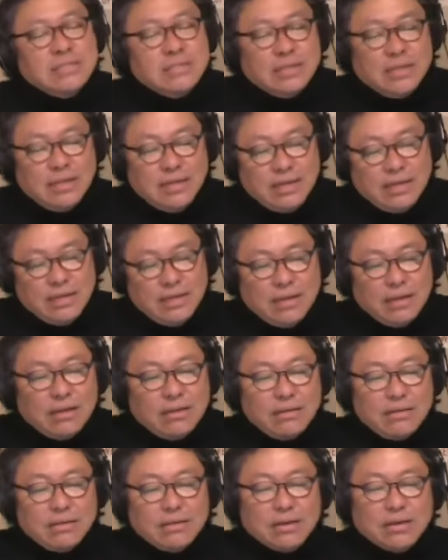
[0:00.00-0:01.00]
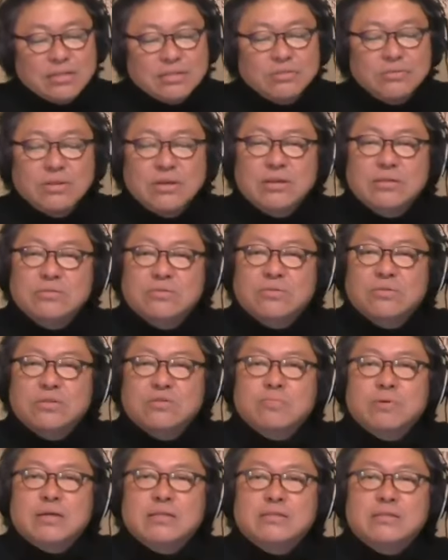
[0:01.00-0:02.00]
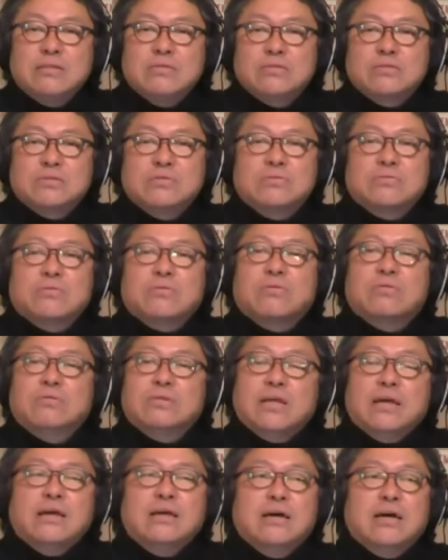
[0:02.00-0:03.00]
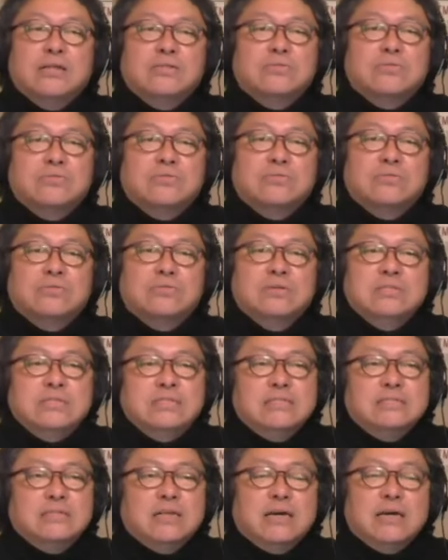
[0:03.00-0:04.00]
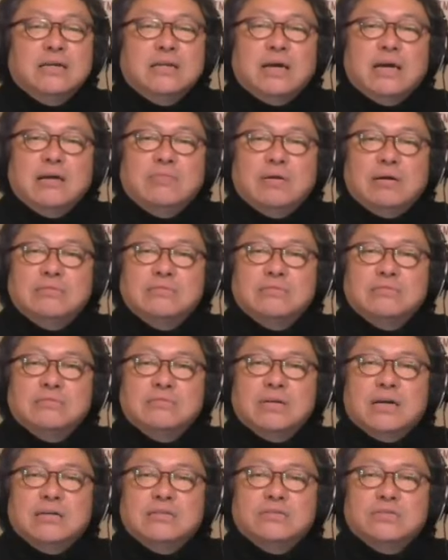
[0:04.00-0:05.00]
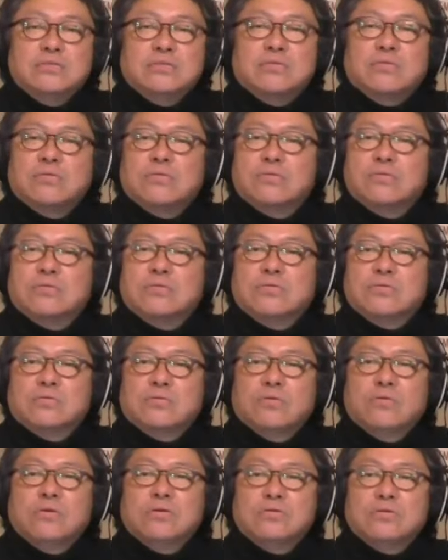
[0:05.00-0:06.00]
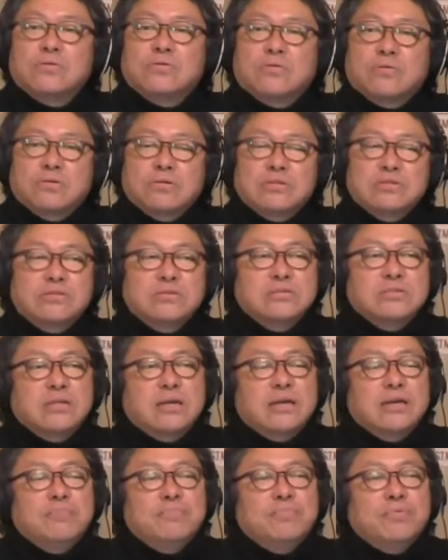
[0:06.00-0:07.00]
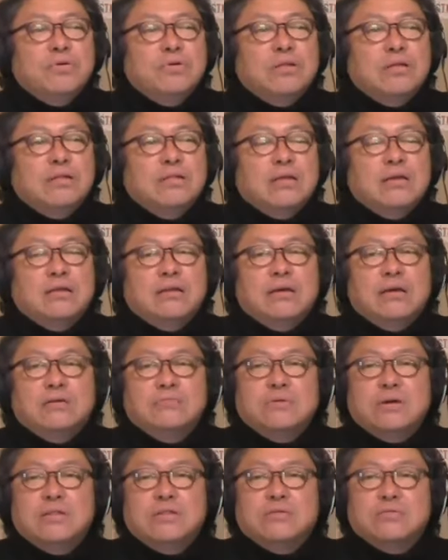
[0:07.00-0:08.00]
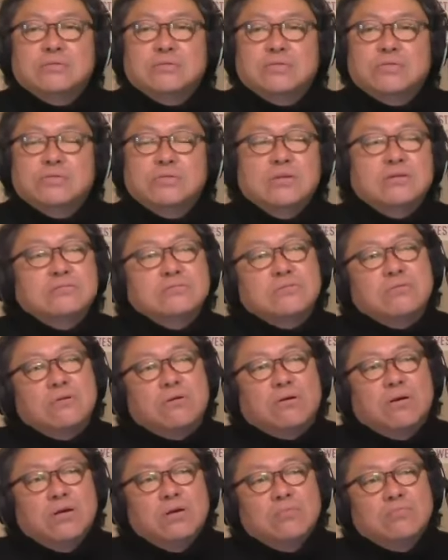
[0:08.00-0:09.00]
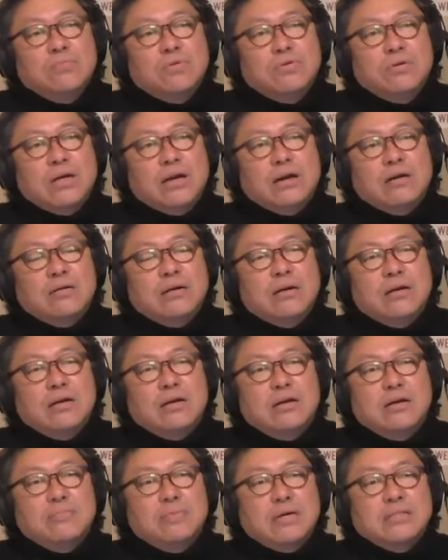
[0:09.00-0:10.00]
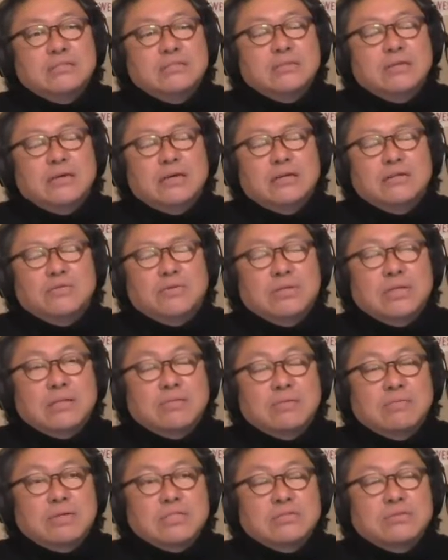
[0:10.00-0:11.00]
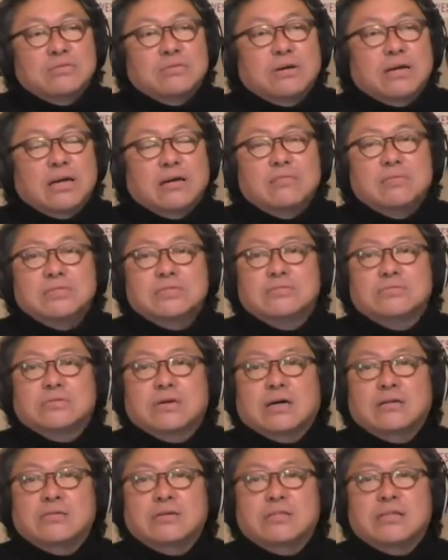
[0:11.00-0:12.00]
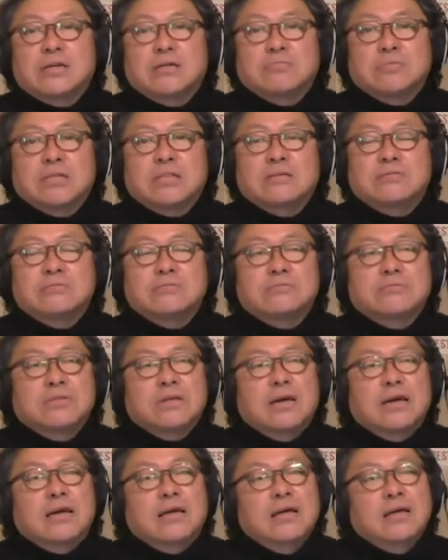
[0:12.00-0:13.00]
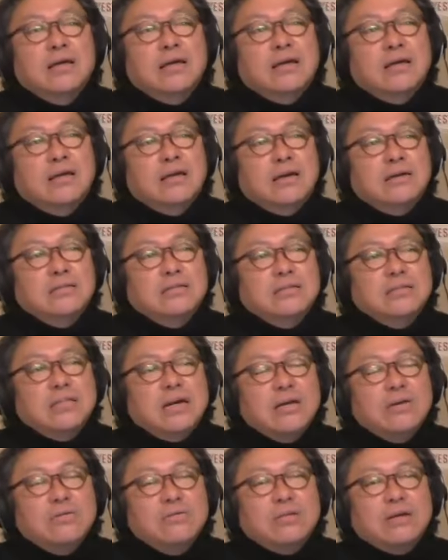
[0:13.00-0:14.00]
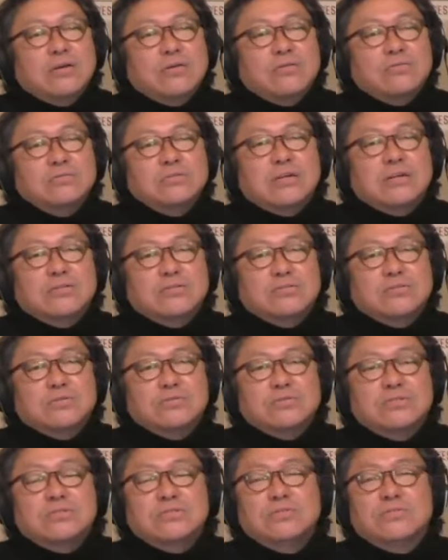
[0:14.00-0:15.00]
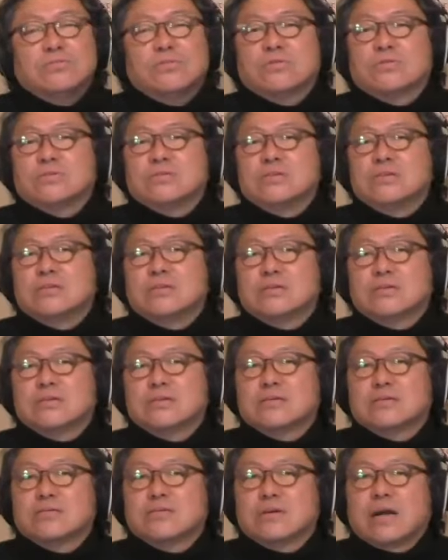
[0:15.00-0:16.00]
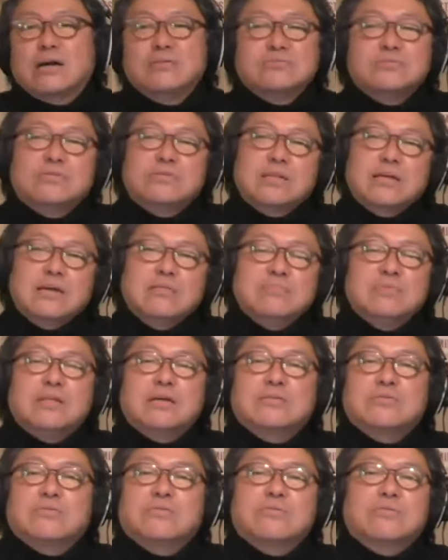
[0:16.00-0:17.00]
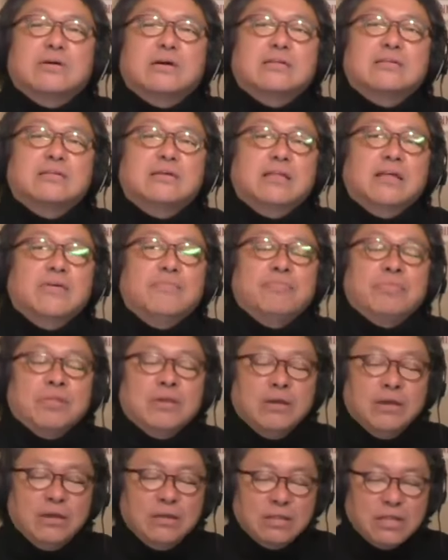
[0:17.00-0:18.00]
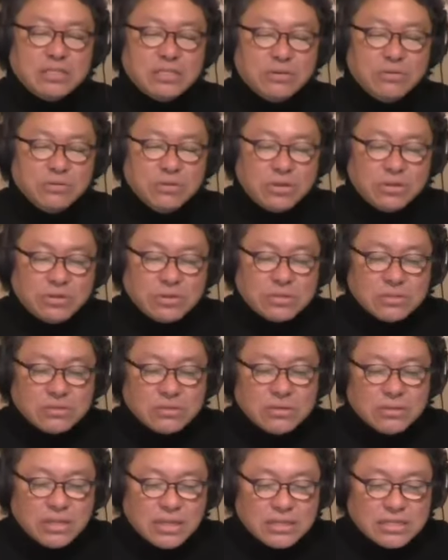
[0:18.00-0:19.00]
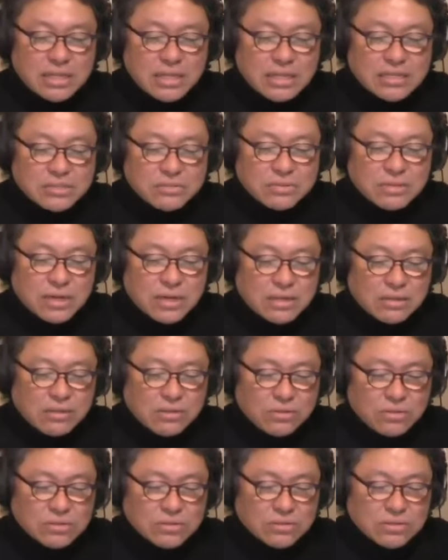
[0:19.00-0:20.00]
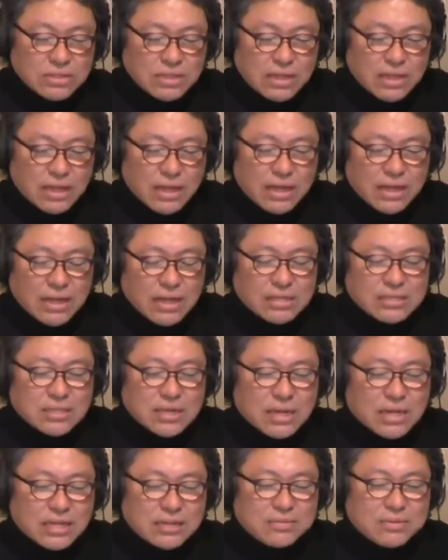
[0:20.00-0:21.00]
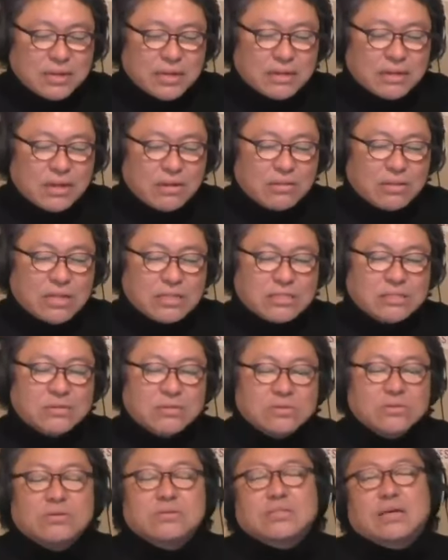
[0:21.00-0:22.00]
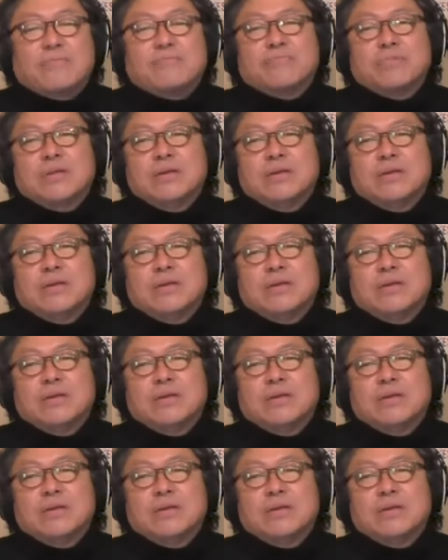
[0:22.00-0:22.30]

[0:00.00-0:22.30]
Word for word: えー、だからその辺のこともあっての、ちょっとこうね、あのー、ラ、ライバルがちょっとこう、多いところに、そして一方で年齢上の層に行くと、もうやが、えー、ま、えっ、ー、と、渡辺真知子とか矢上淳子とかあんなタイルも出てくるので、えー、似たような曲だとそっちの方に顔うよね、みたいなところがあってね。で、そこの一つの、ただその中での一つの正解が、榊原郁恵の夏のお嬢さん。